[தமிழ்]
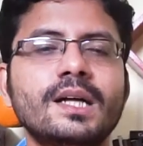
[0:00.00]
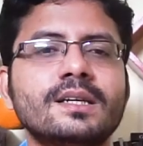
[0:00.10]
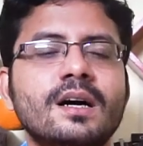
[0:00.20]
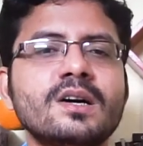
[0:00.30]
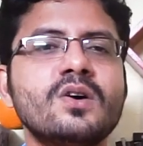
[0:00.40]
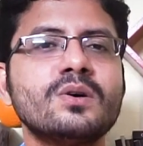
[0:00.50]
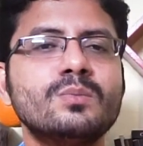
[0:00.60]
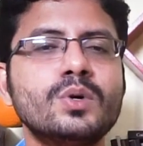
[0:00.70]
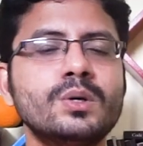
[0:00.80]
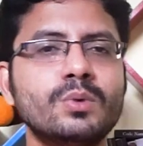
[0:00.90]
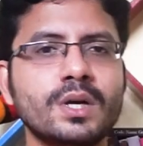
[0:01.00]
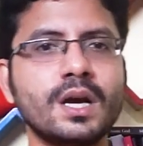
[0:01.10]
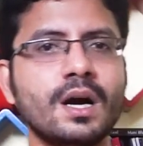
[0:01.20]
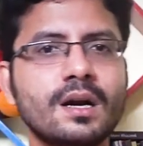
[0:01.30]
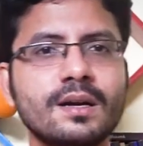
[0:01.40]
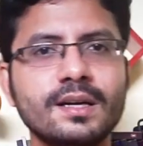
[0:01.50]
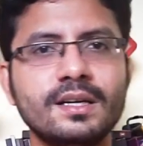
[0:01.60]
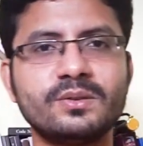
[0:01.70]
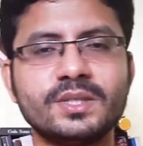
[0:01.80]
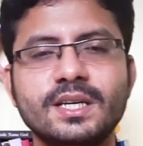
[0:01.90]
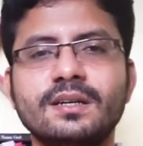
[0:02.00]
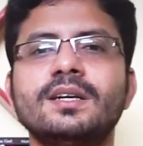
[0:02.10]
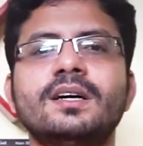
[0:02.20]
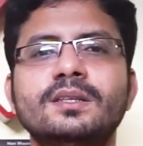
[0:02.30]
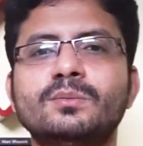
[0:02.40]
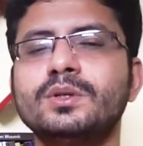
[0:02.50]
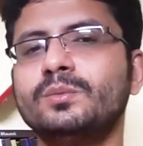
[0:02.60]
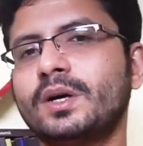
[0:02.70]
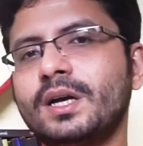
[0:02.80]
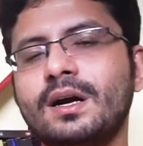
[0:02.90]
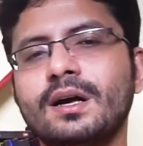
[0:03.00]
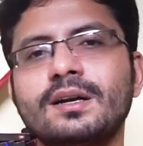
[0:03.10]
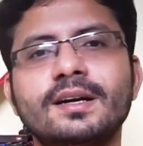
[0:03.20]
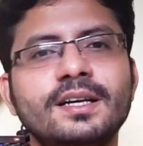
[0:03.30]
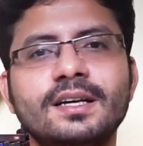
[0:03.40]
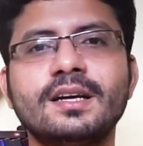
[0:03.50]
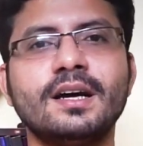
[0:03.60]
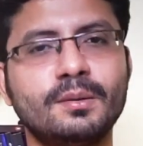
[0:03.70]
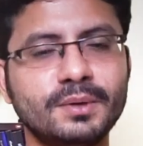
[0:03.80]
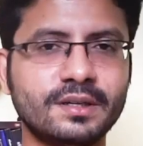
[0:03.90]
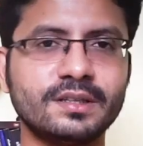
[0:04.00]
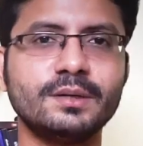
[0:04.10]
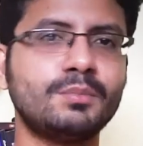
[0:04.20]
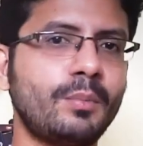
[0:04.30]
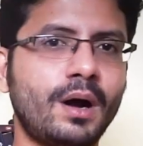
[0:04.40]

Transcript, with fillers: அதுக்காக அவங்க மூணு முக்கிய காரணங்கள் எடுத்து வச்சாங்க அந்த மூணு முக்கிய காரணங்கள் என்ன அப்படின்றத இப்போ